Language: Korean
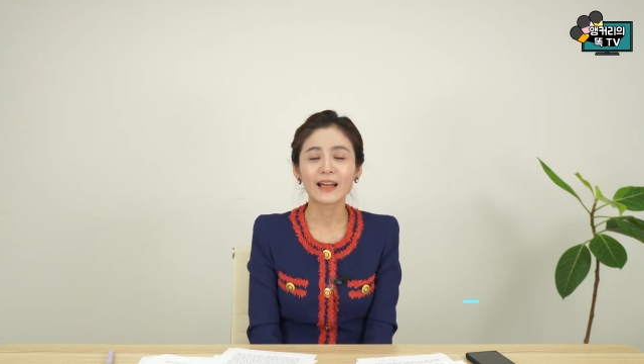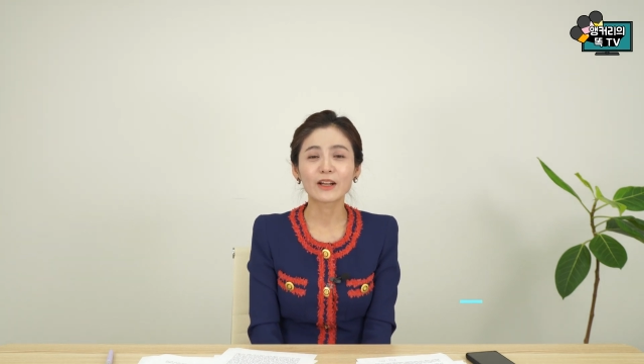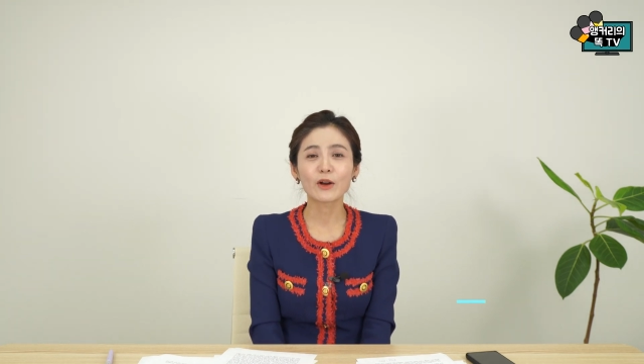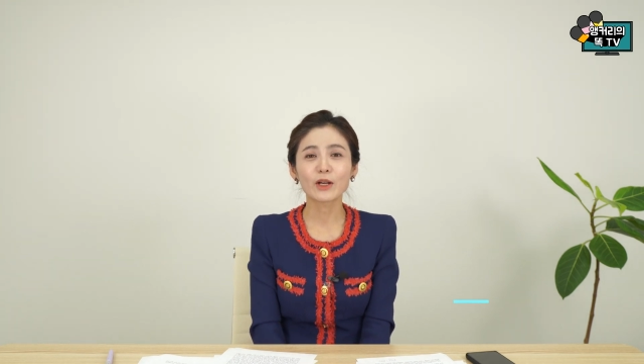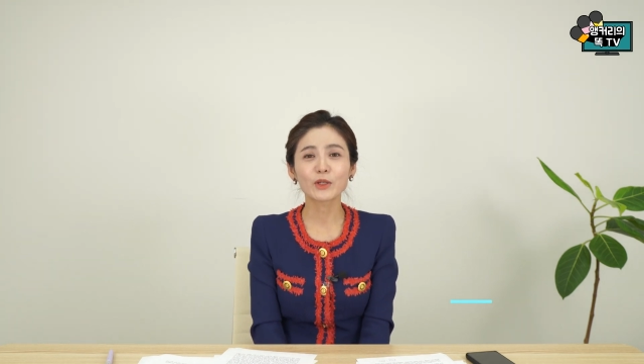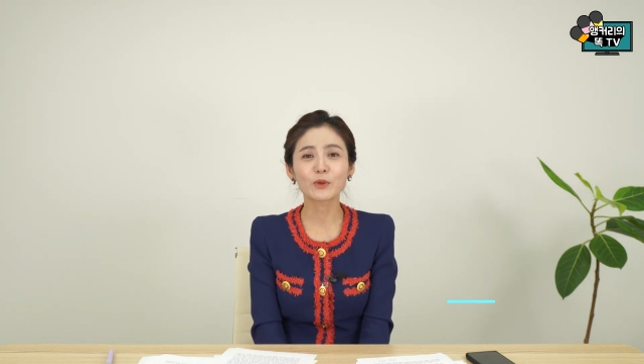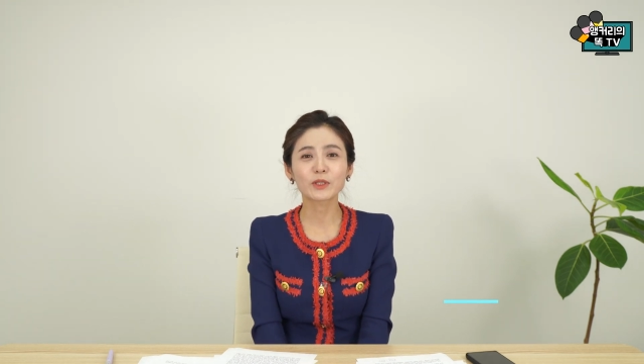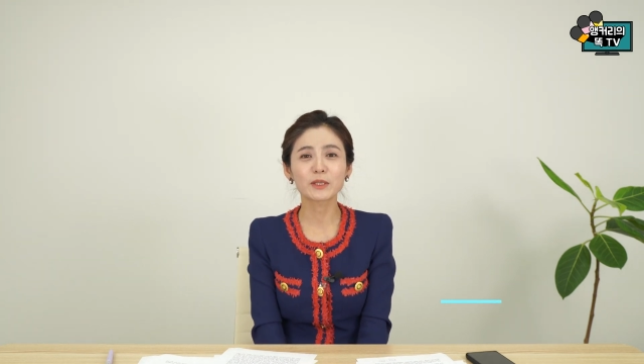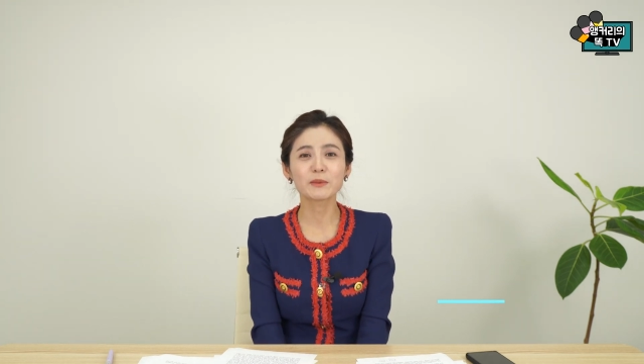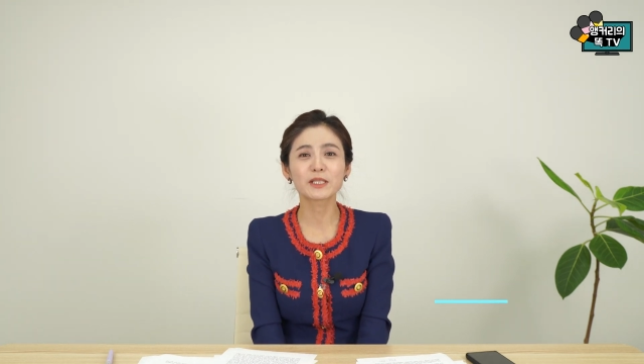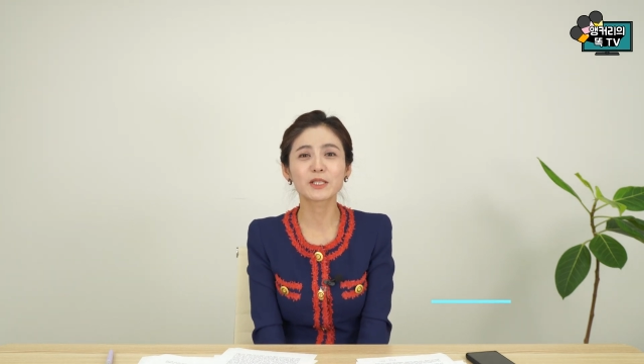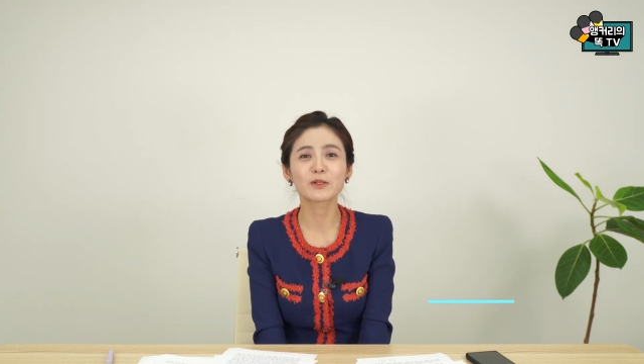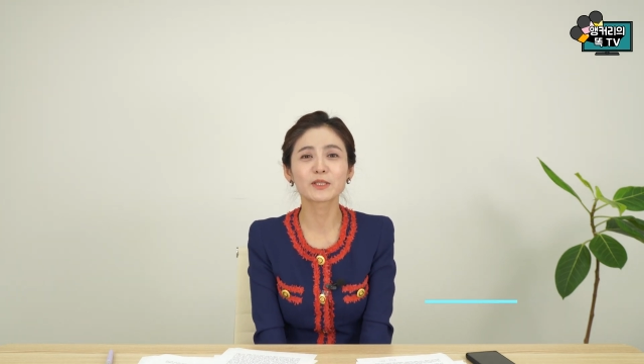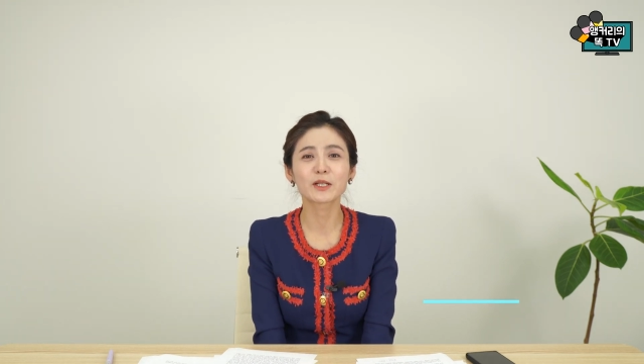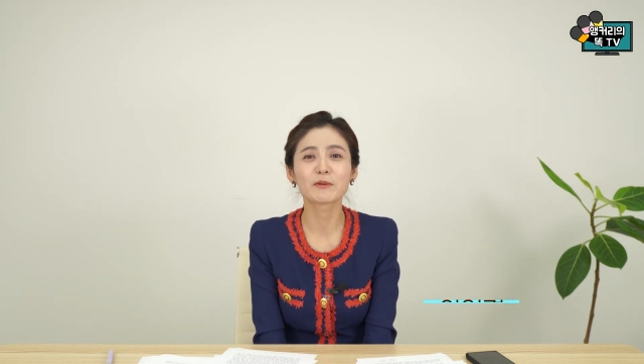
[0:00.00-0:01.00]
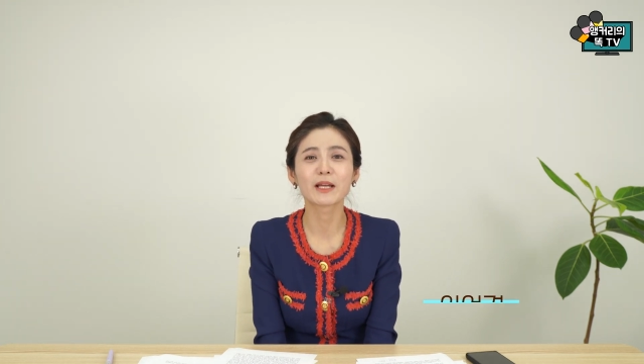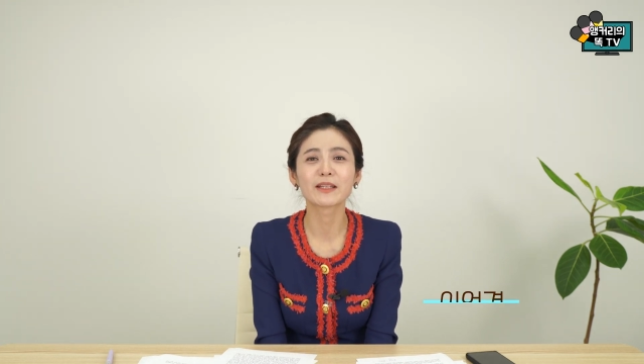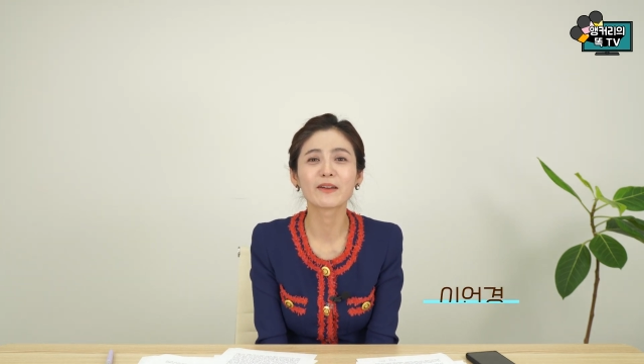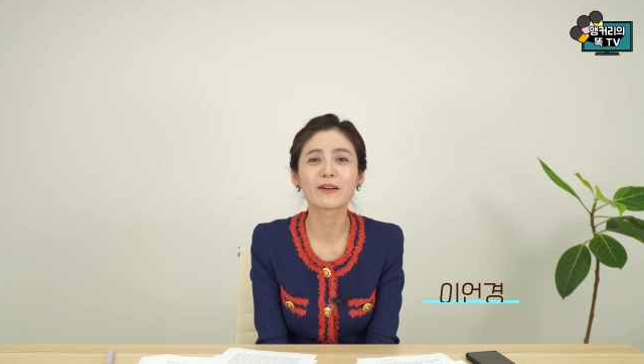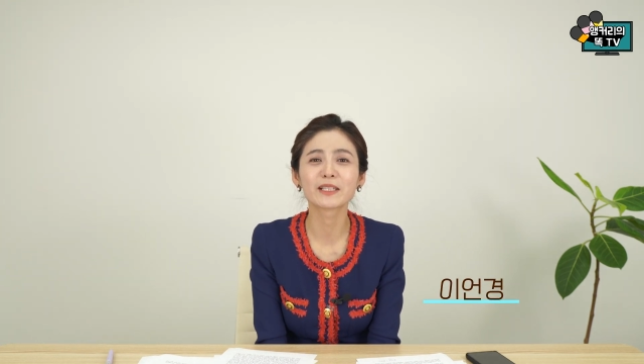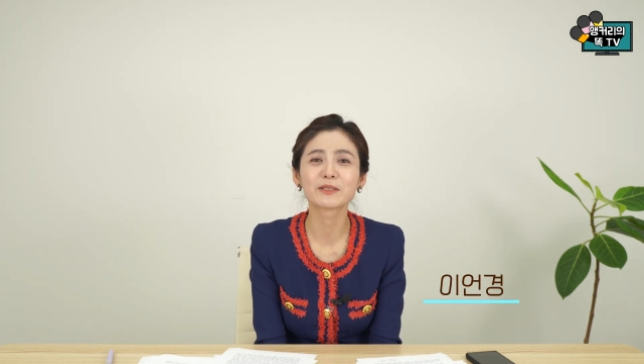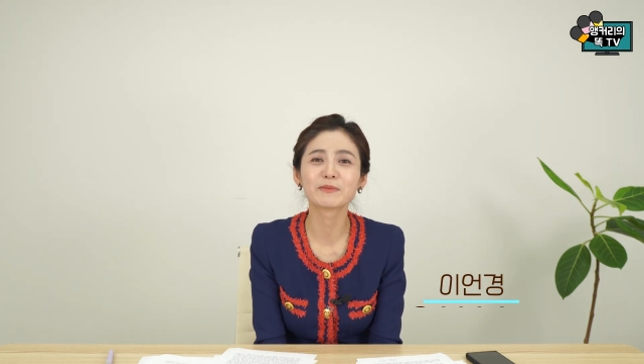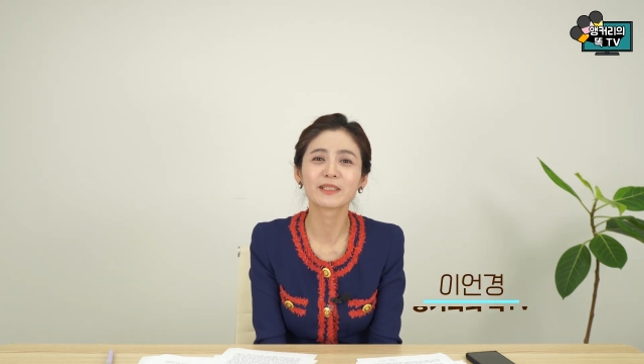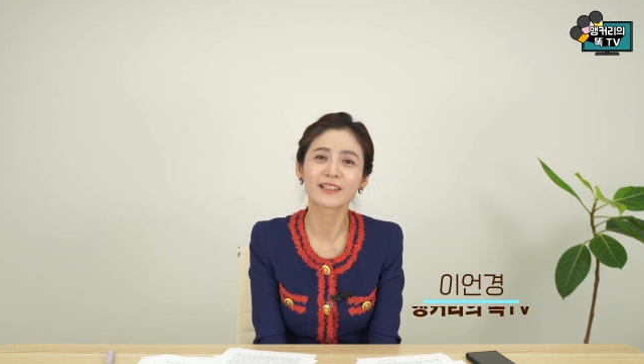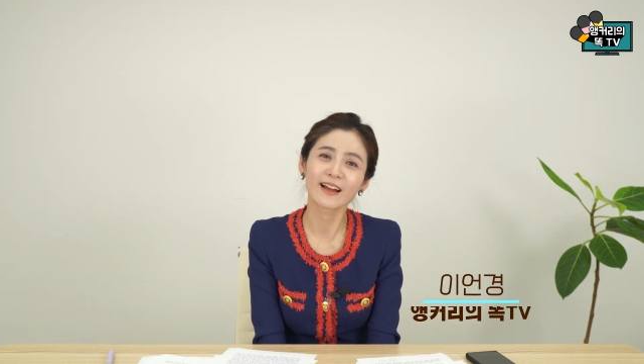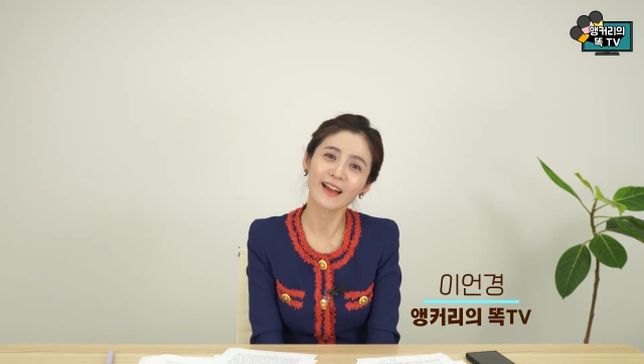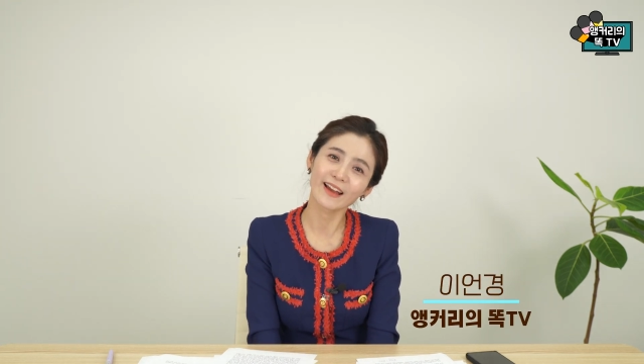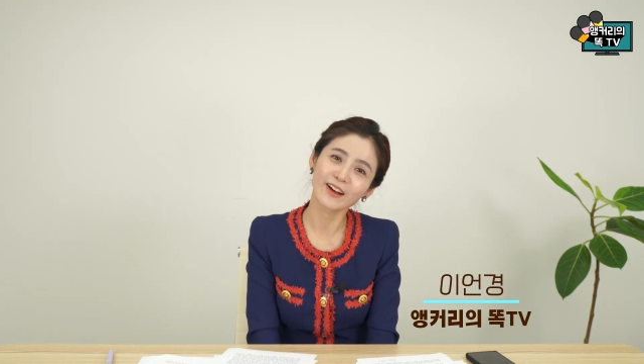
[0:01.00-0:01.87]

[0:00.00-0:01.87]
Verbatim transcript: 앵커리 톡TV 시청자 여러분 안녕하십니까